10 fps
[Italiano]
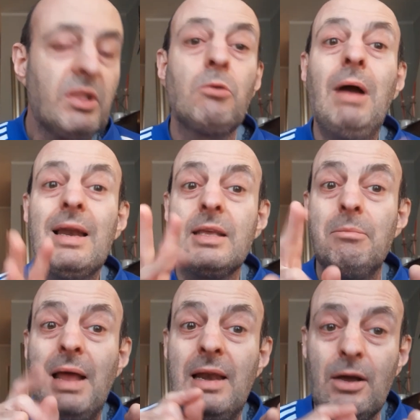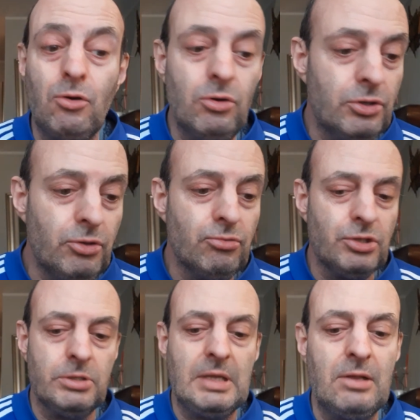qualche bella call
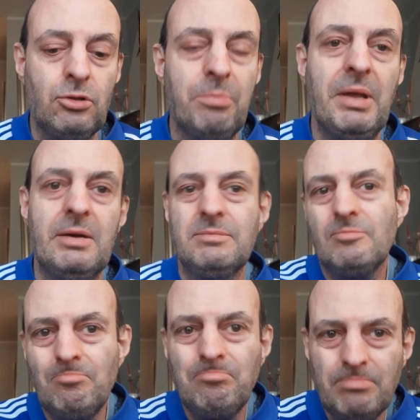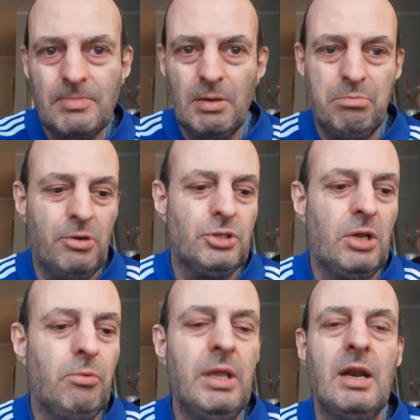news, tanto per
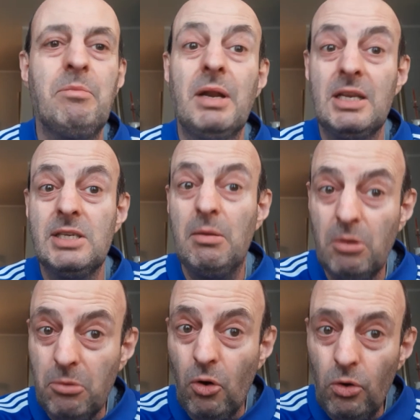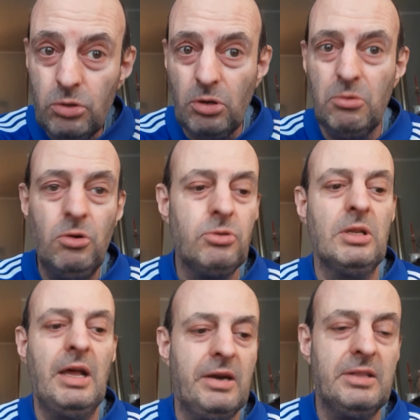proseguire, perché siamo molto molto
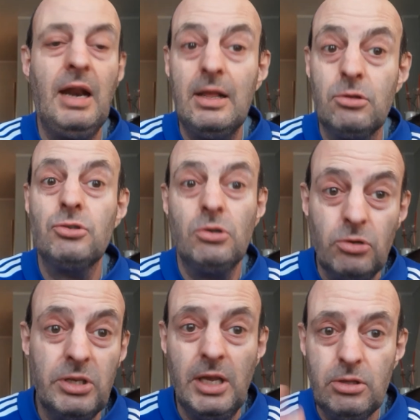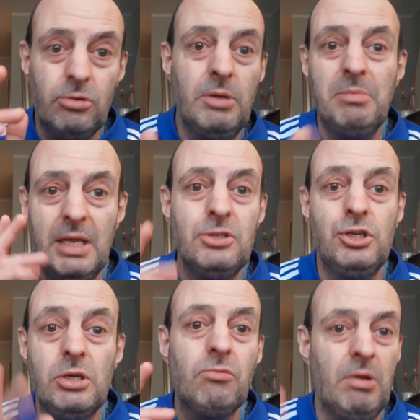in arretrato, sono dietro di ben
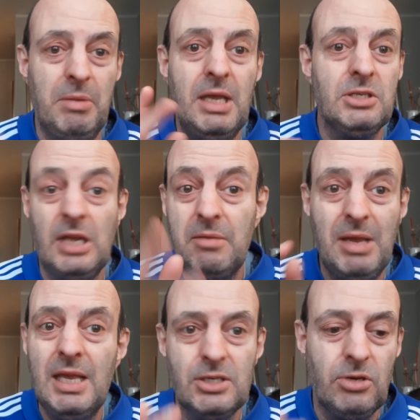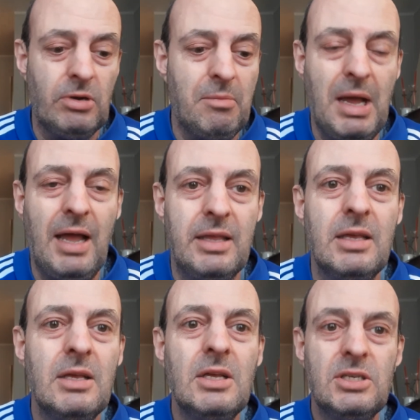5 mesi, 6 mesi oramai,
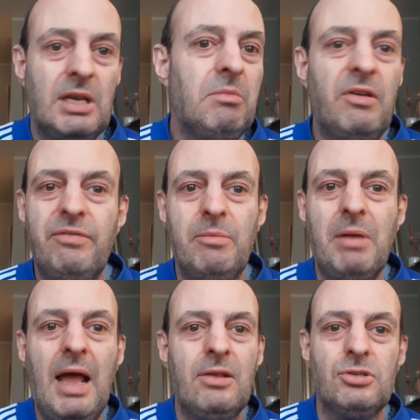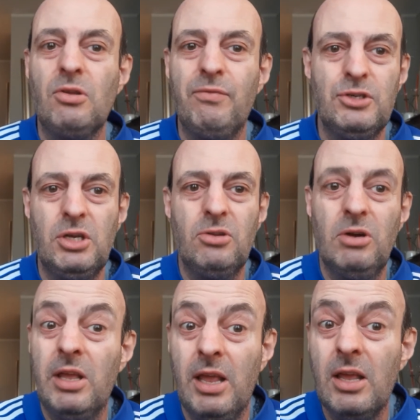siamo in febbraio, sto facendo
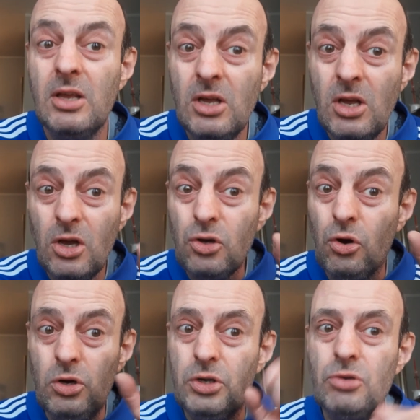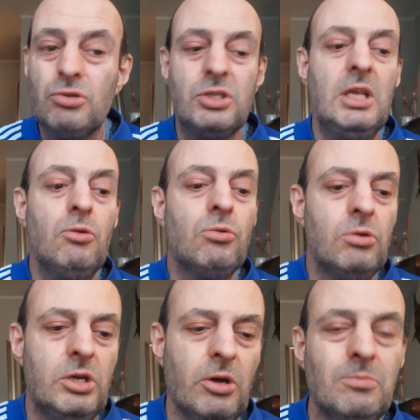le call news di
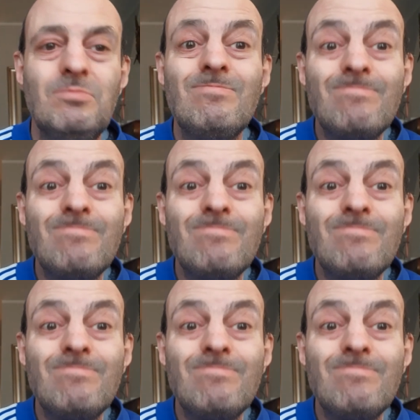luglio,